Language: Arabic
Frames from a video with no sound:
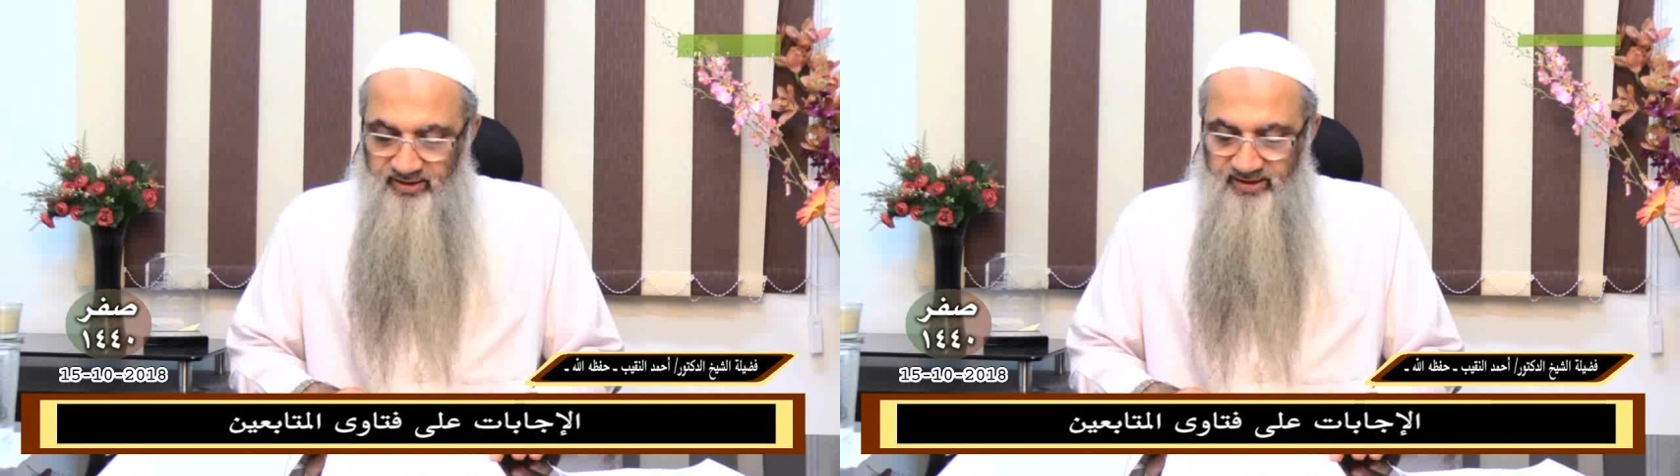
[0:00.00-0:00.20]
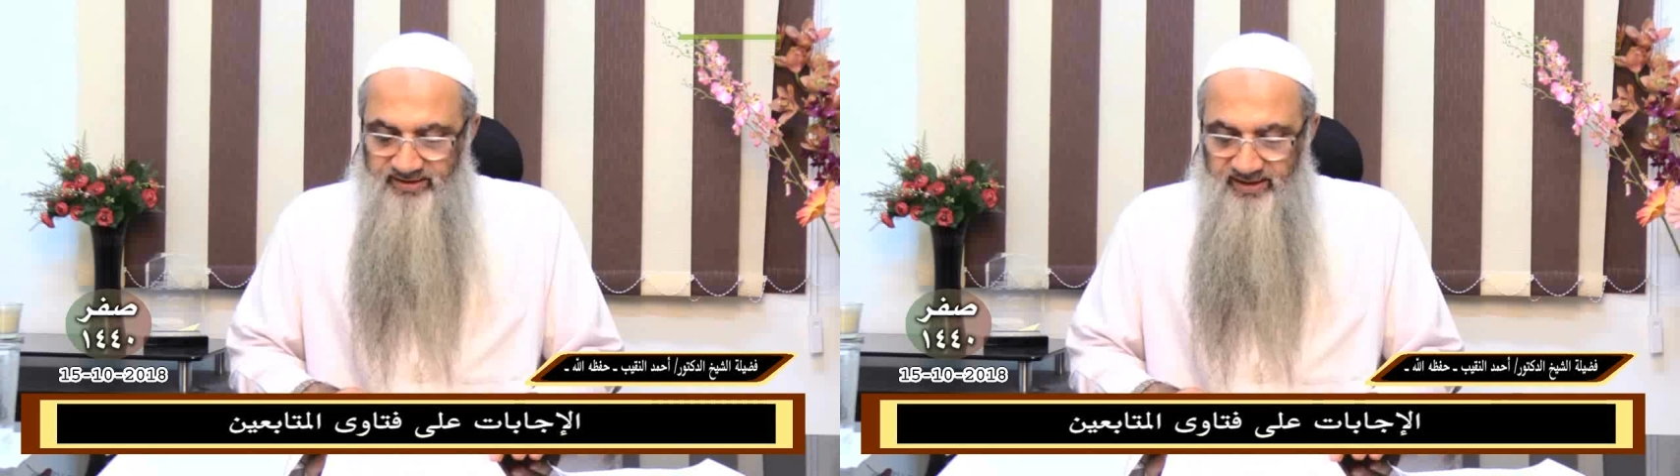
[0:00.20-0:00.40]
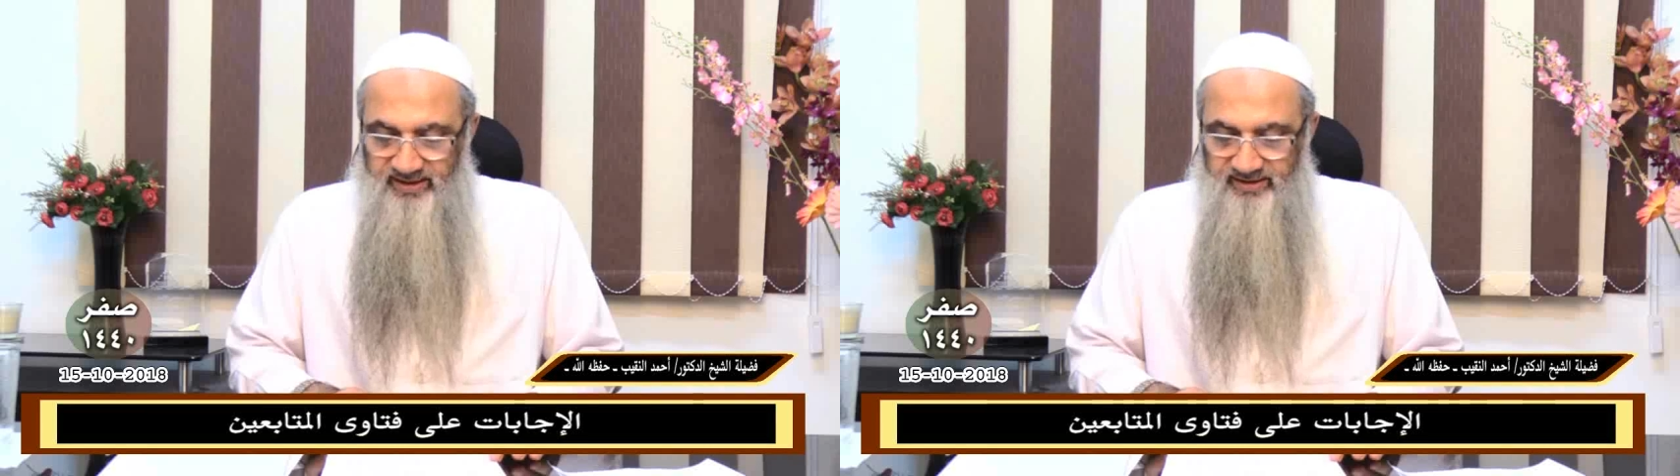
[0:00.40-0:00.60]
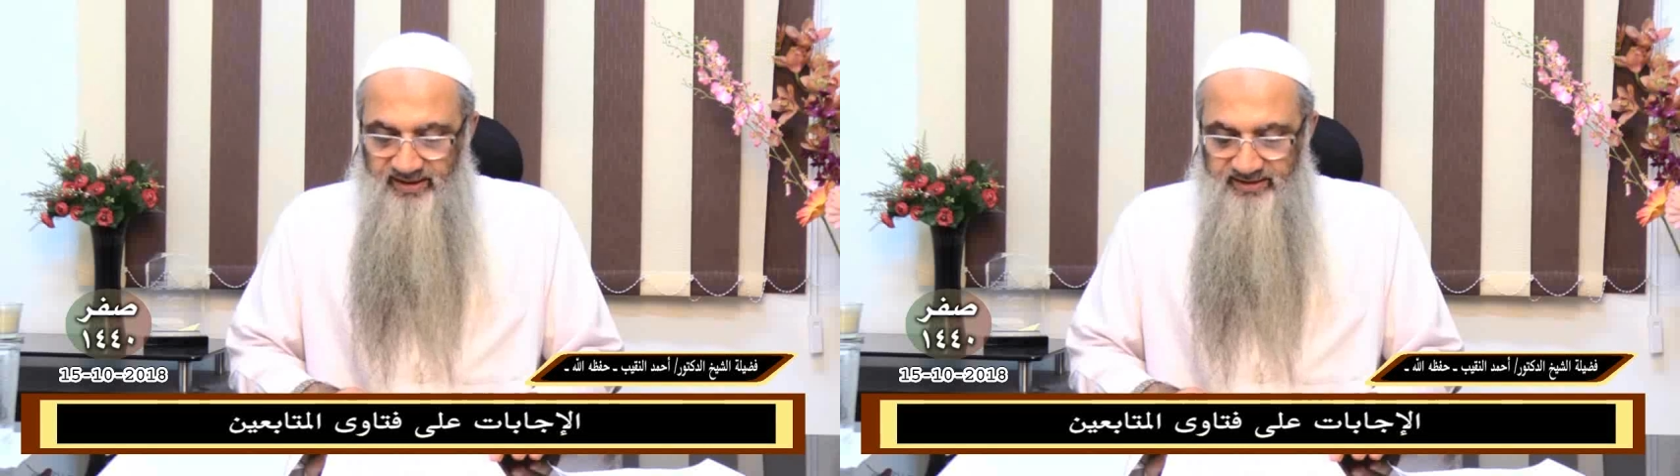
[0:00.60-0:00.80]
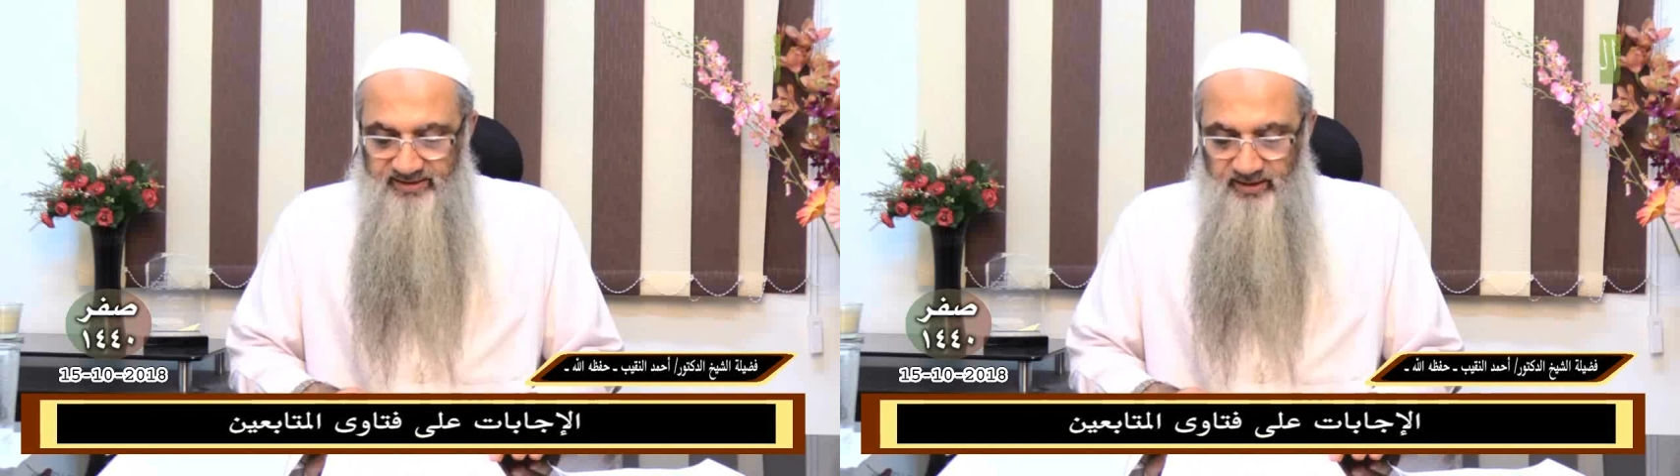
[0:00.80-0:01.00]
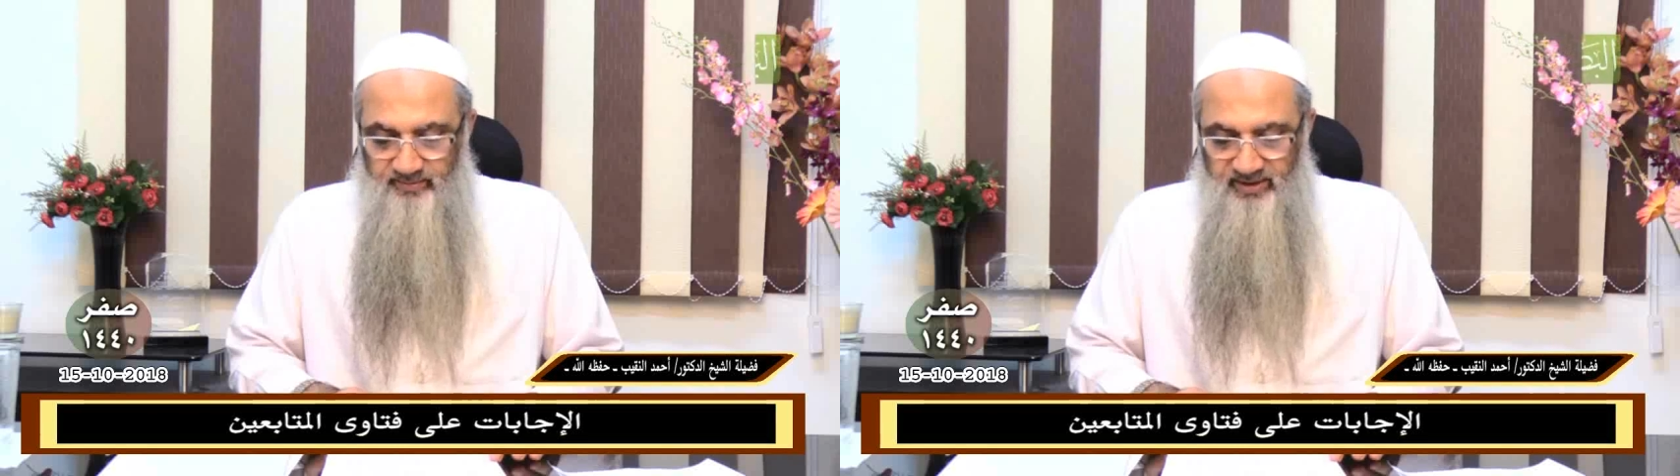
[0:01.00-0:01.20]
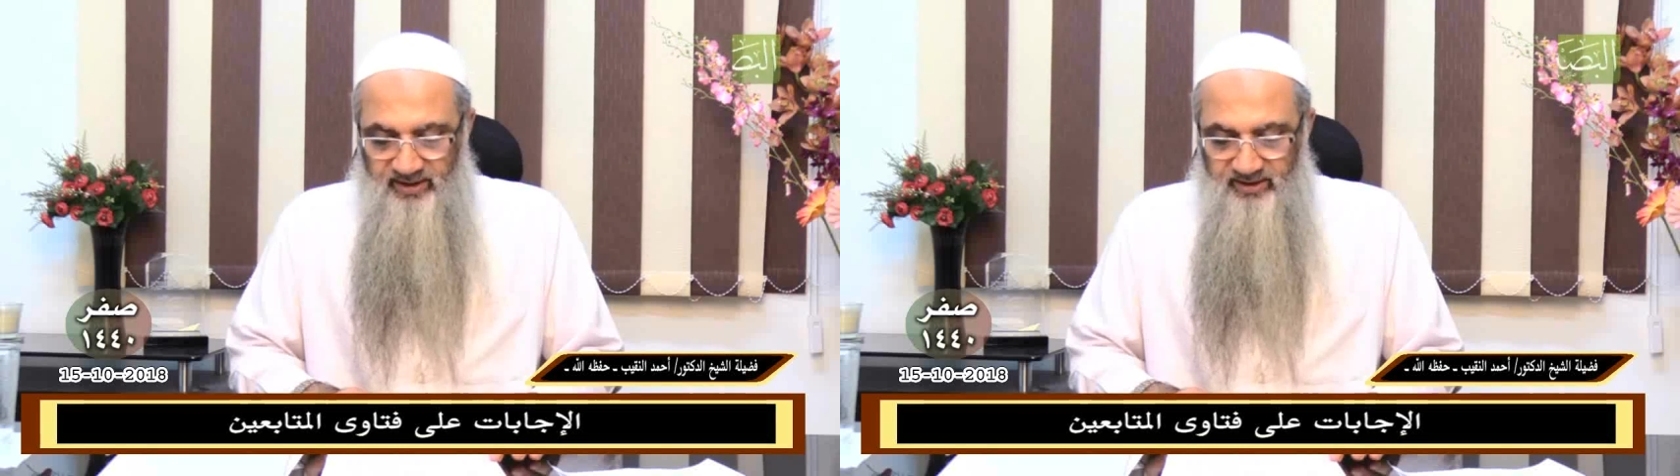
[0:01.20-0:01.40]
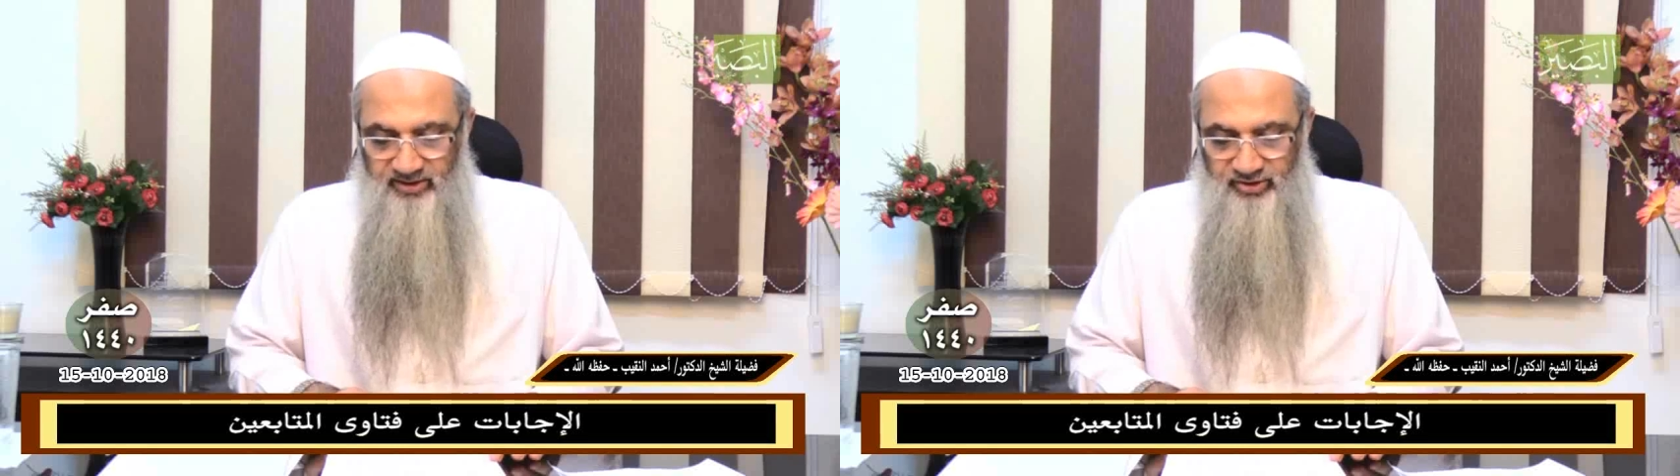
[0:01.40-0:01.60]
إذا زادت أيام
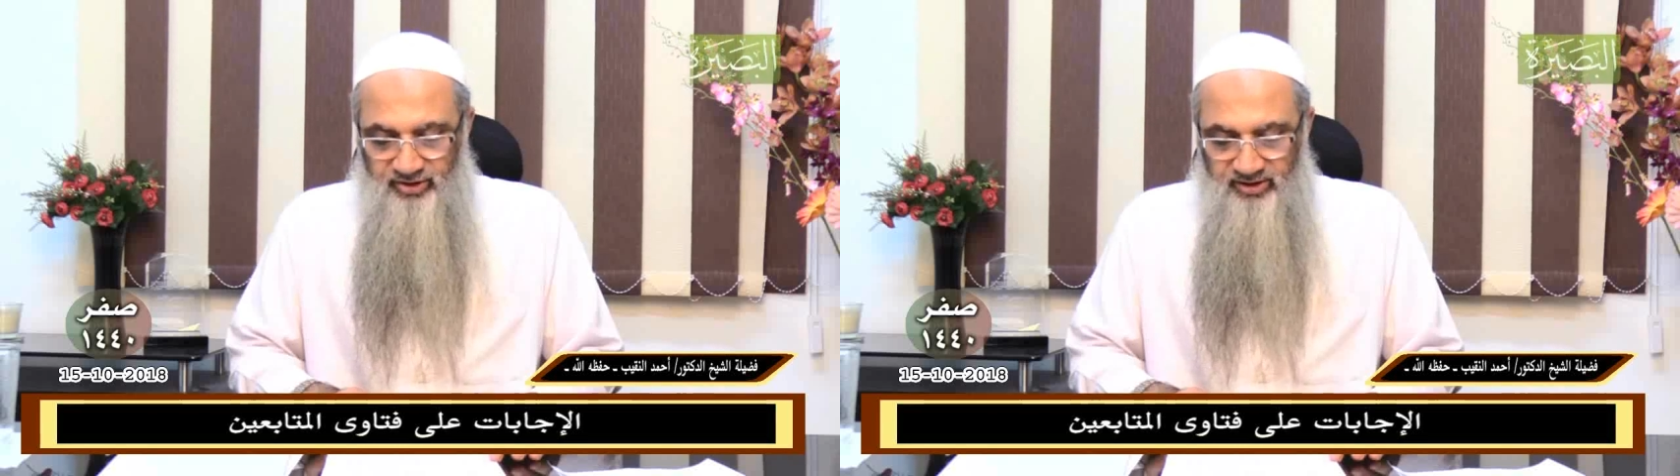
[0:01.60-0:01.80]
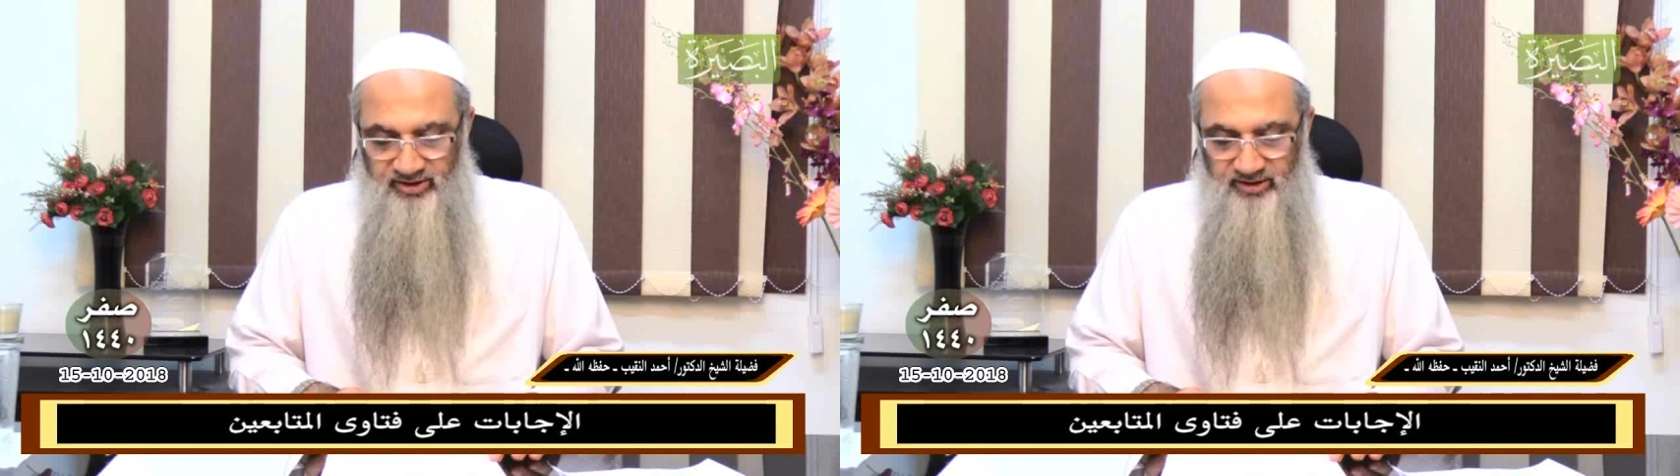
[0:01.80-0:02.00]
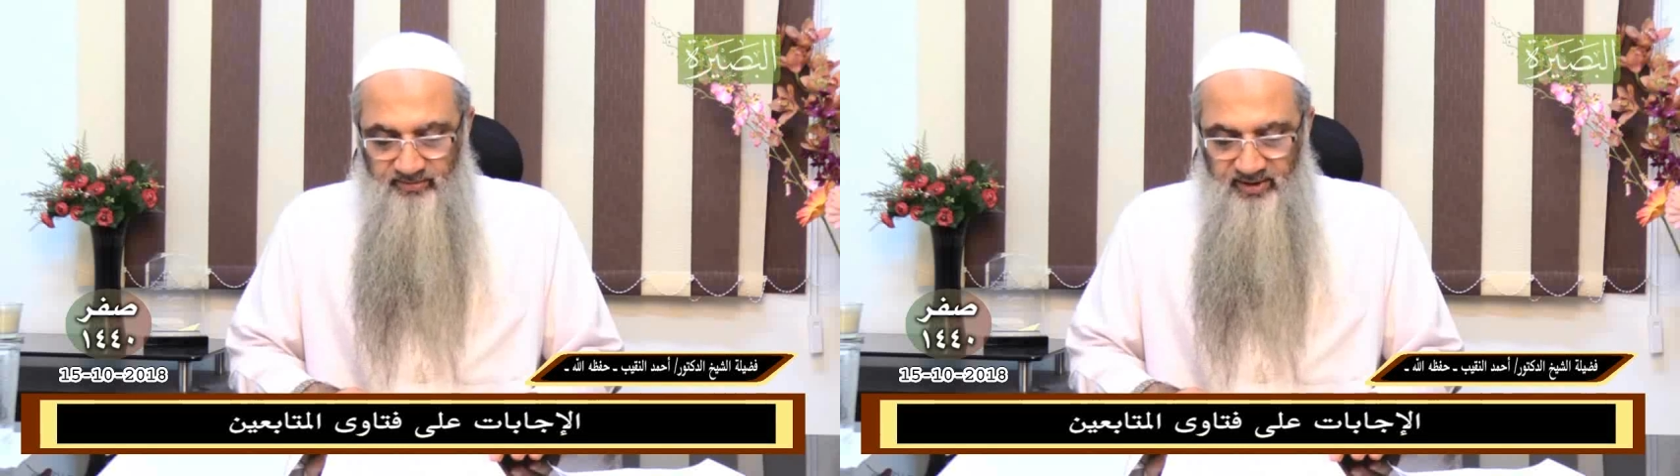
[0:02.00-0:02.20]
العادة الشهرية